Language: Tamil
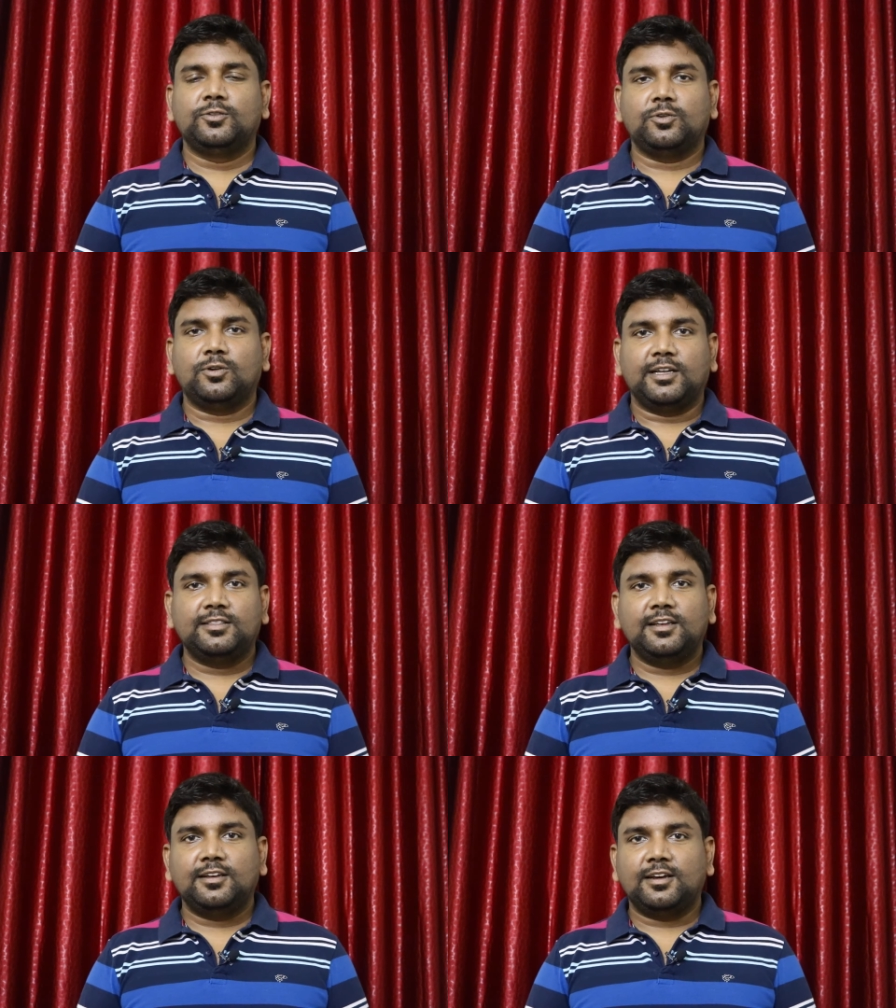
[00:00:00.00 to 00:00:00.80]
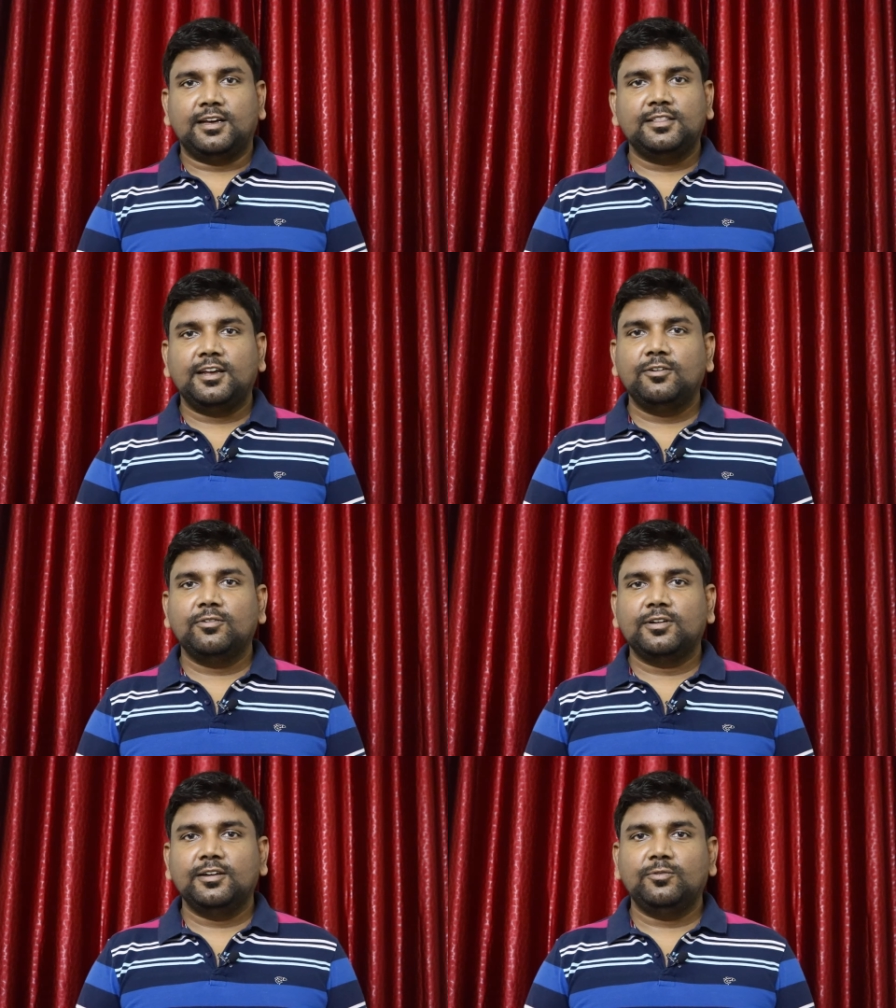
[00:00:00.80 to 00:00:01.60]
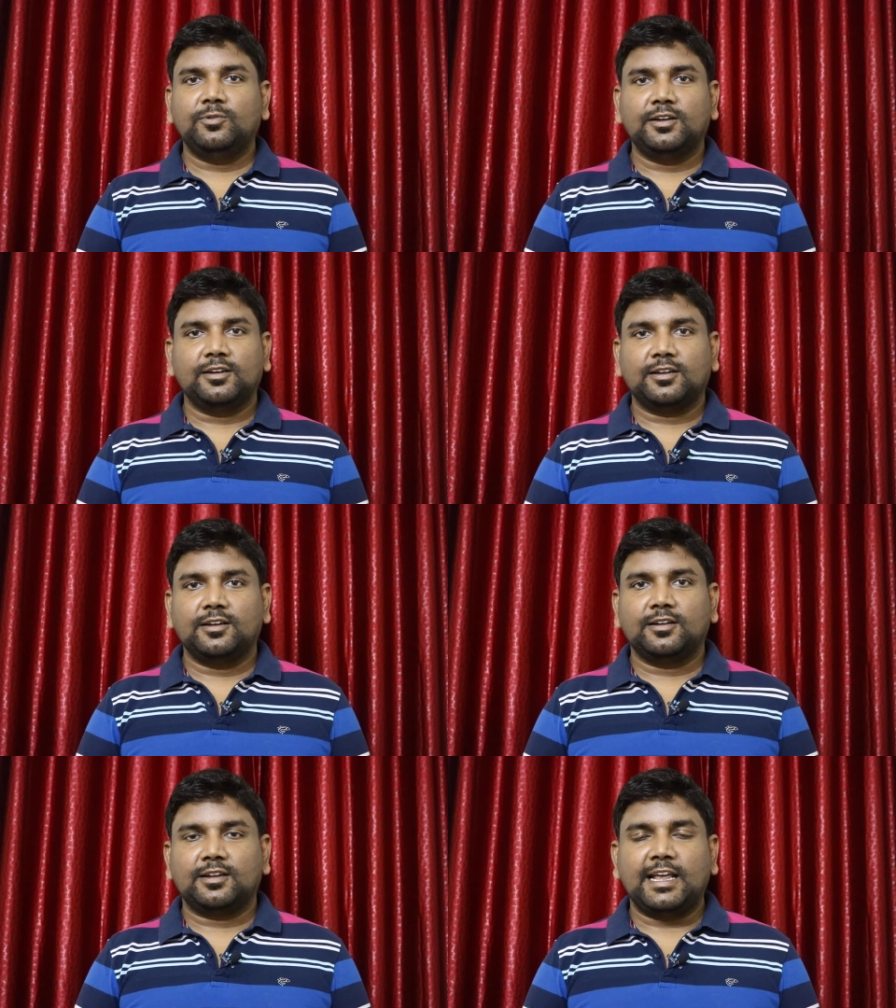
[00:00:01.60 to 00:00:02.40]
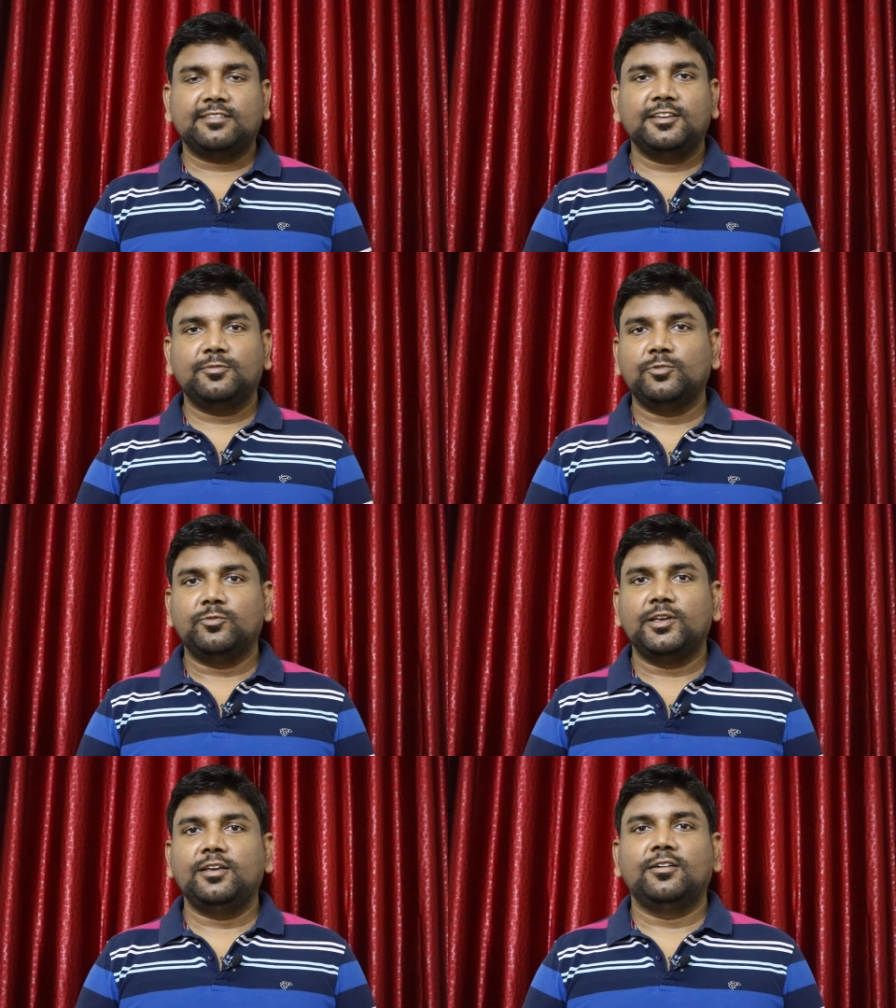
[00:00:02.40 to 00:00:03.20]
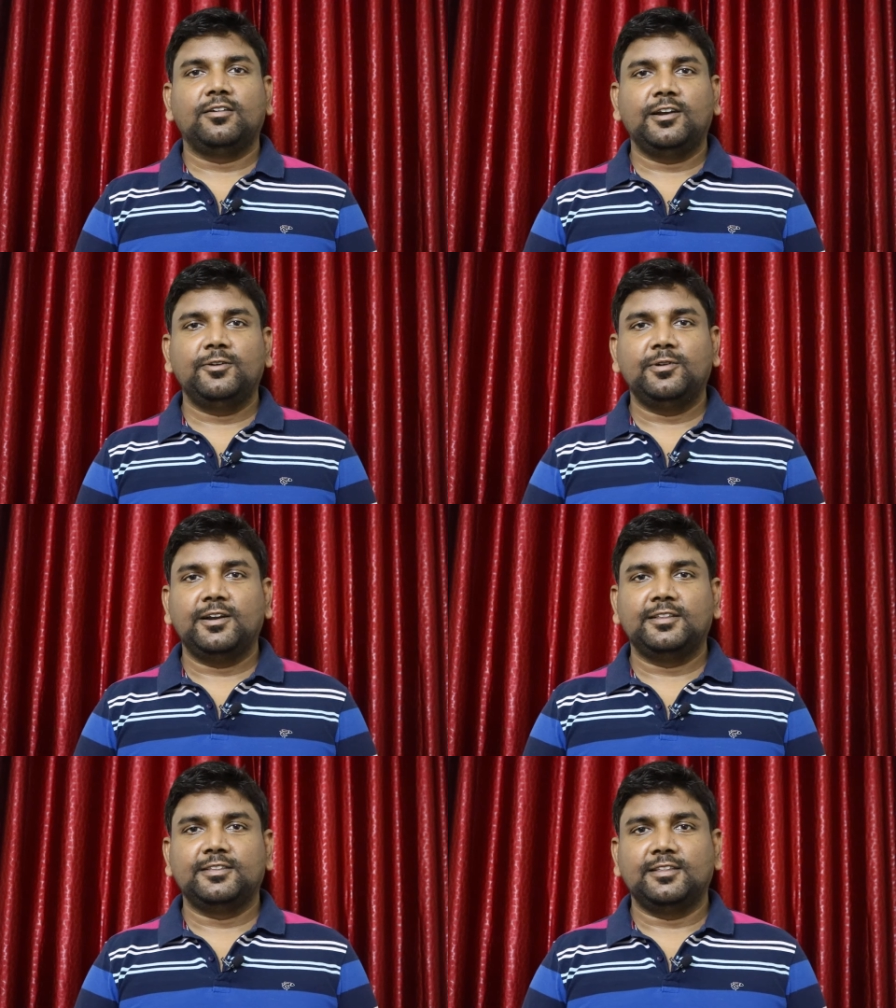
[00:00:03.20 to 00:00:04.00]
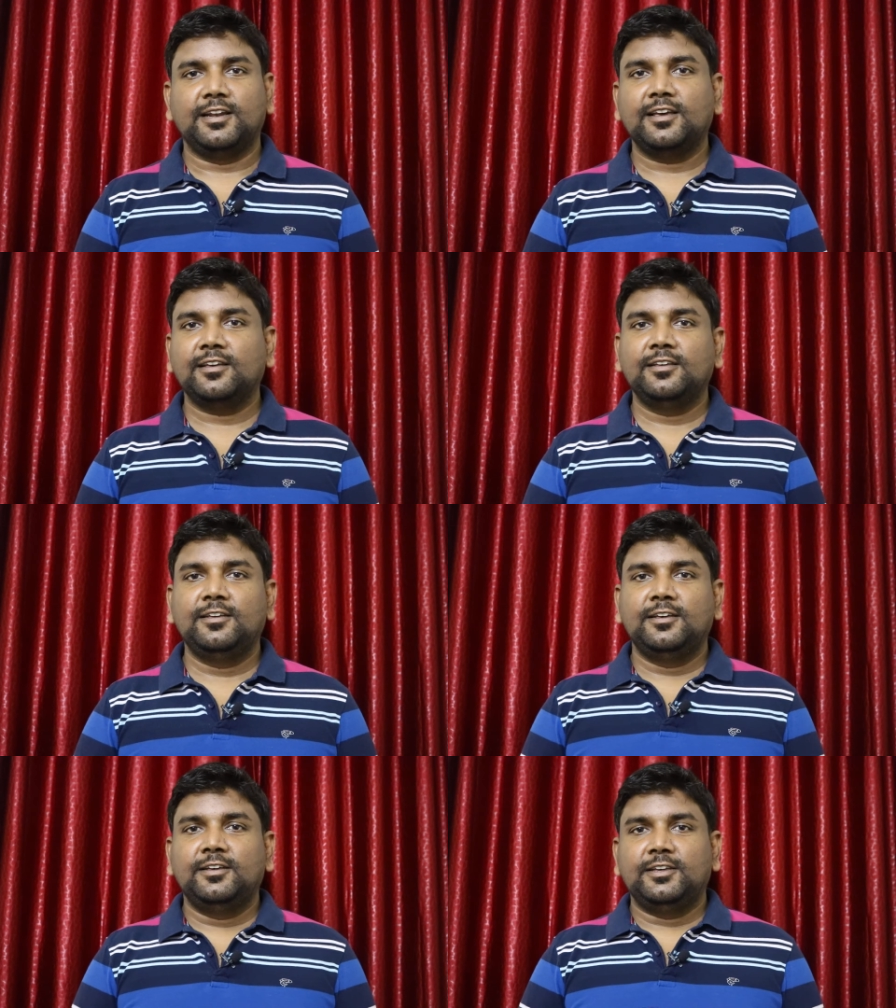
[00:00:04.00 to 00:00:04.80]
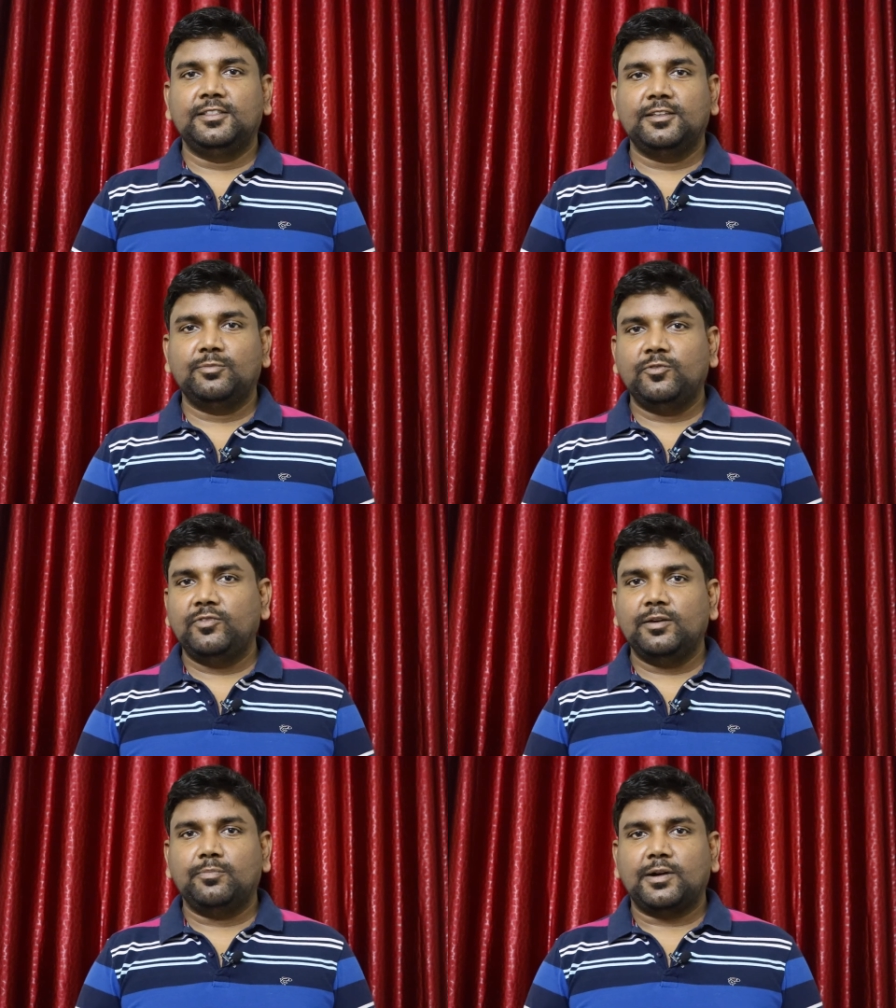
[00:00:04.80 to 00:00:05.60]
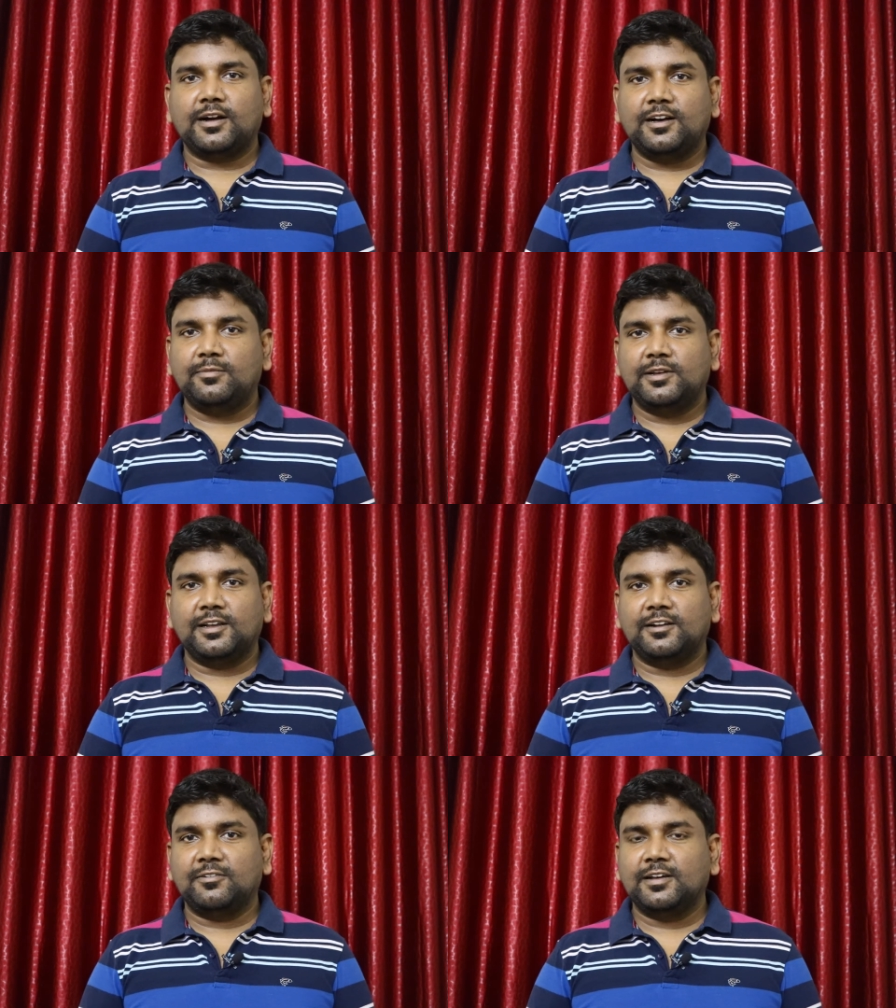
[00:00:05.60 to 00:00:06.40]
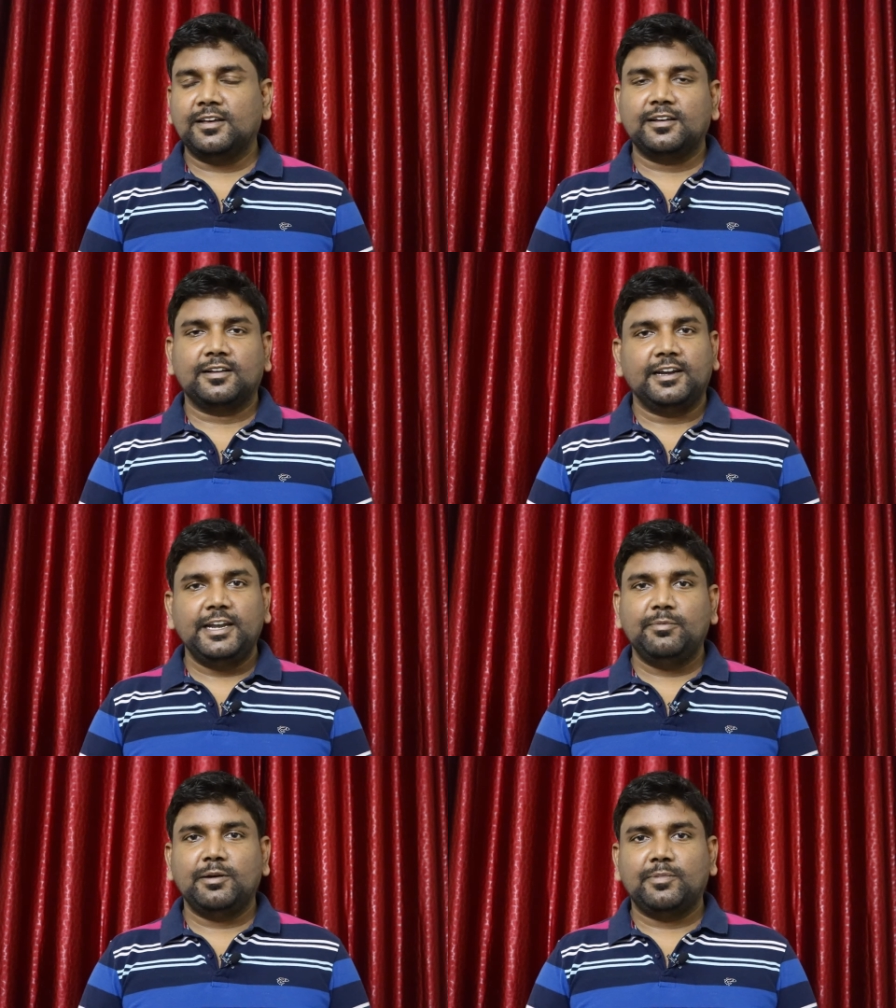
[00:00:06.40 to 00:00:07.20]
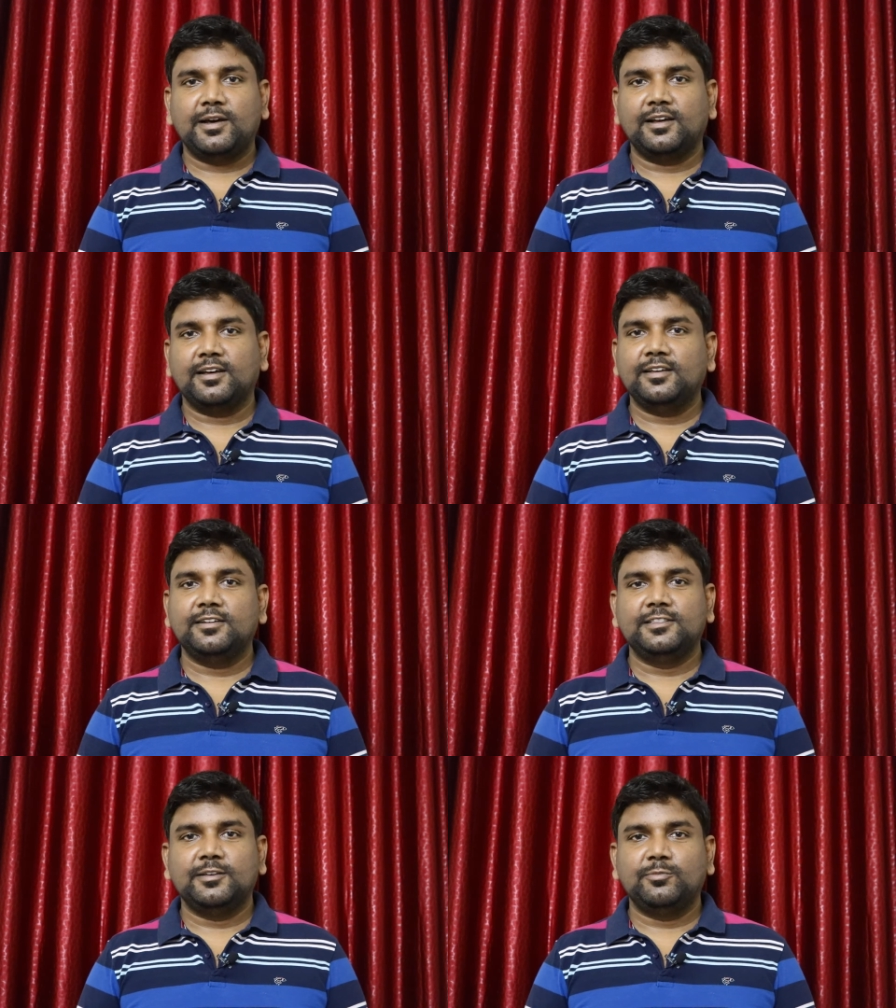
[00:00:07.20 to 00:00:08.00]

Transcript: ஸோ அந்த அந்த அளவுக்கு ஒரு கிளாசிக் மூவி ஹாலிவுட்டில் எடுத்ததில் இந்த மூவியை பார்க்காம இருக்கிறவங்க கண்டிப்பாக பாருங்கள் இந்த